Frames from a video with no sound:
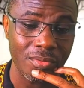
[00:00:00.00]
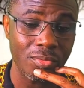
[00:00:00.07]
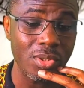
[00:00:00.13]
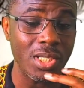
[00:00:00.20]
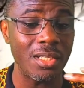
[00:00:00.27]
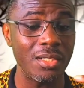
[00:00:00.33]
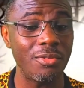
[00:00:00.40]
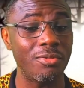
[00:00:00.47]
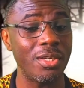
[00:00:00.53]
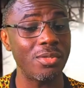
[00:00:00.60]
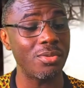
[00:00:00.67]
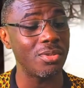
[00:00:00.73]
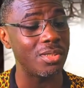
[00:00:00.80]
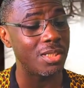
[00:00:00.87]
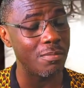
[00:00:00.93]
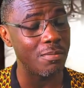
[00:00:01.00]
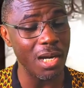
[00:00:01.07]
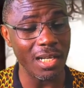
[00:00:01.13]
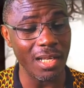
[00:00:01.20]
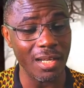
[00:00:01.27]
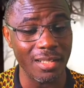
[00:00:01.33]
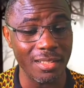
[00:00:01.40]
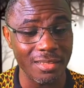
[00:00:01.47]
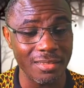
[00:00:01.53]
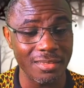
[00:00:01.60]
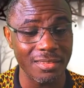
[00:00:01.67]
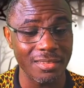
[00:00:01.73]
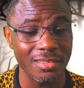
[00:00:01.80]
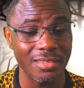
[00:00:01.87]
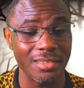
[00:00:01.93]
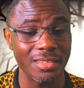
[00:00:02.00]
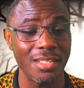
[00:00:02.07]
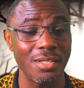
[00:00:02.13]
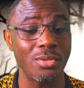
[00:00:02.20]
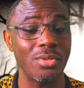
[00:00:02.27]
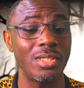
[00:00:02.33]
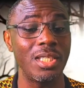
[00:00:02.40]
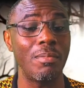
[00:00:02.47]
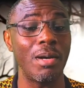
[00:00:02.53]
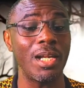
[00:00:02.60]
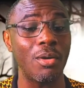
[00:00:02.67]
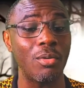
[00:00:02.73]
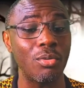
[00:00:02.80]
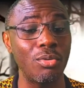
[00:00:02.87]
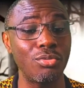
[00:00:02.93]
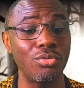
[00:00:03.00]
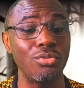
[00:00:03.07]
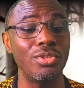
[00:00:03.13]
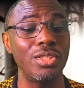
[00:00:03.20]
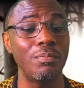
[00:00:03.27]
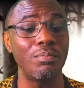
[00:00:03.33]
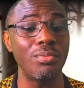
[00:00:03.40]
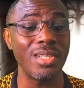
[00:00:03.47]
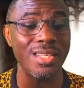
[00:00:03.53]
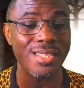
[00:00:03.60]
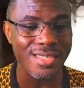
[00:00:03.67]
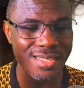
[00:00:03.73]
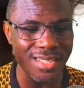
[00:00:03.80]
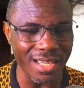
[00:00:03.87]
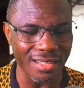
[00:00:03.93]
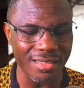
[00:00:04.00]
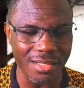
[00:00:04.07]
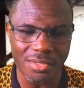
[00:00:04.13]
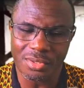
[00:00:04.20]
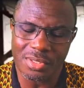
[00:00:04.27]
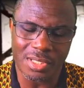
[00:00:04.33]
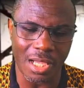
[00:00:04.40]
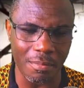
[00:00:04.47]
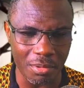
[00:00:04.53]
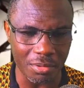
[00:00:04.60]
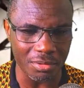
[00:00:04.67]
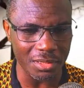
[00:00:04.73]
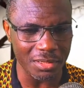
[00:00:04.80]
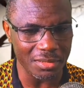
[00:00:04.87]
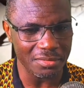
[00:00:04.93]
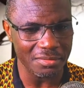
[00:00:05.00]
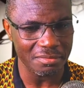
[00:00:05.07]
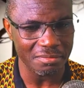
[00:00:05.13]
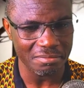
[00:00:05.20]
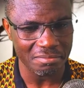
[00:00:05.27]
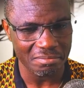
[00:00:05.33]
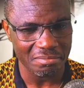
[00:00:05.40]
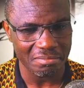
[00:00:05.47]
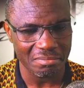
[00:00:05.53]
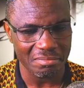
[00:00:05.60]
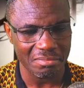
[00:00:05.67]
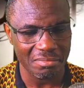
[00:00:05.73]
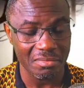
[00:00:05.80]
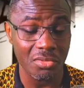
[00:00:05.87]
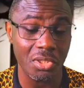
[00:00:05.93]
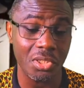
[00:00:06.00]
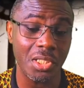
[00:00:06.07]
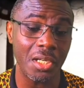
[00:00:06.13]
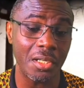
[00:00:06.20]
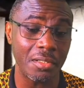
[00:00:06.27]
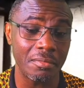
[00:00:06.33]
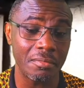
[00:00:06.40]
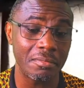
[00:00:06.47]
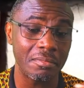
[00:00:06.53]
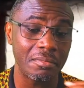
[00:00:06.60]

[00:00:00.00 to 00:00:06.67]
Vous allez faire ce débat-là. Et ce débat-là continue depuis des siècles. Qu'est-ce que ça a apporté Rien.